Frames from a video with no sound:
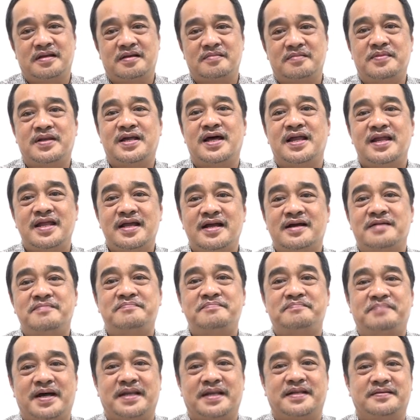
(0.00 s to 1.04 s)
Kebenaran yang
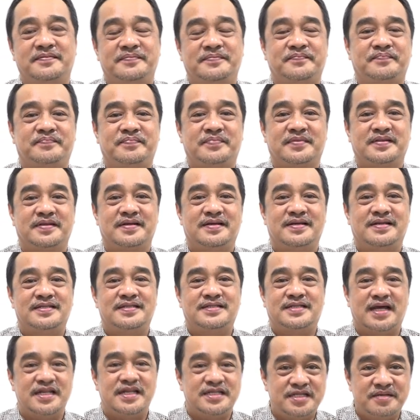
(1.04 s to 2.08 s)
keempat,
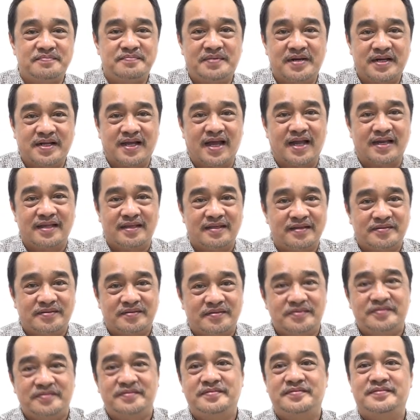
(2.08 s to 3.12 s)
janji berkat
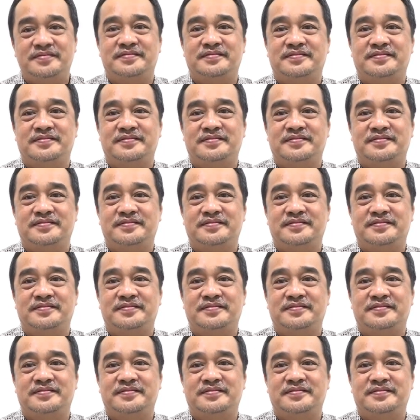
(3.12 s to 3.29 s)
itu